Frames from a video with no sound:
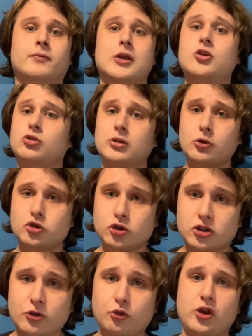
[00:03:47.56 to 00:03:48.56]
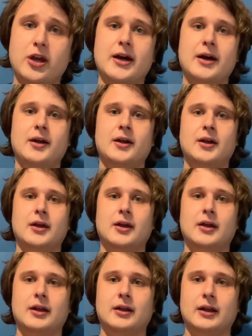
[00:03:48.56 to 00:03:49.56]
Isso não justifica
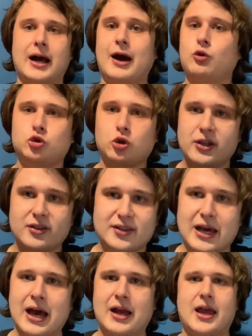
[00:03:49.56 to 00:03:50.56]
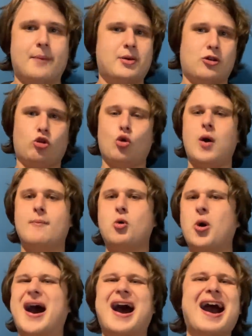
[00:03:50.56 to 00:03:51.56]
autorizar que a pessoa
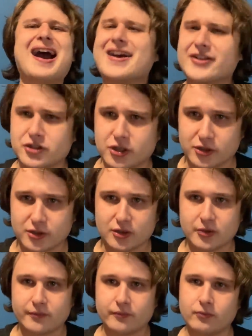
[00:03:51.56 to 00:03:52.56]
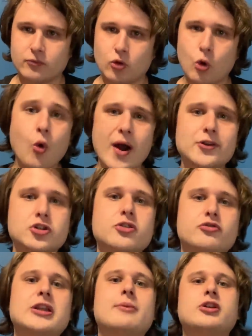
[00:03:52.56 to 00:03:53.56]
morra antes. Um ano de
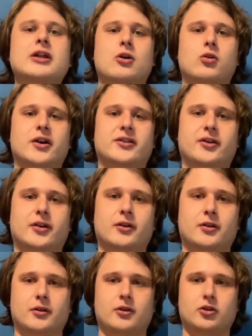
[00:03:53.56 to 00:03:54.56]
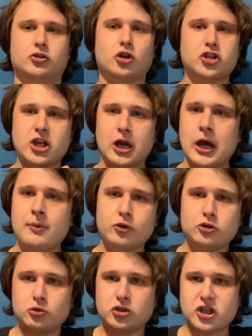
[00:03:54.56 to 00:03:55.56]
vida é muita coisa. Só
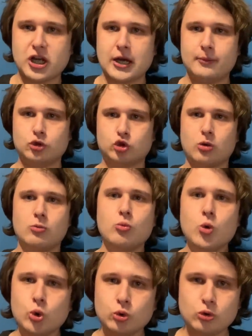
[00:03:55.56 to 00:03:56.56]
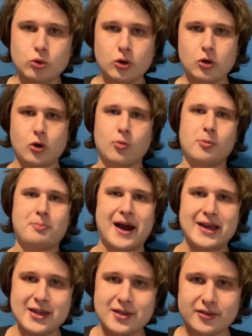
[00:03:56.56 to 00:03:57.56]
chegamos onde chegamos como mundo, como
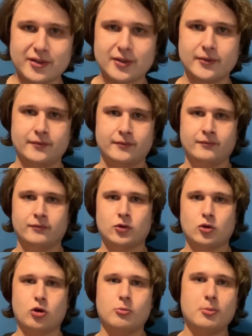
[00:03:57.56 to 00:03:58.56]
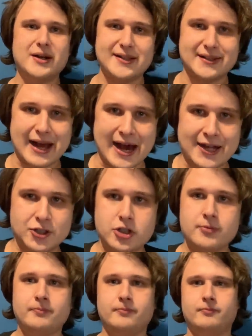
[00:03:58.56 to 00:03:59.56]
país, como
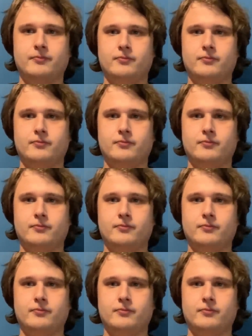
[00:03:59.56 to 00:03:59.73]
humanidade,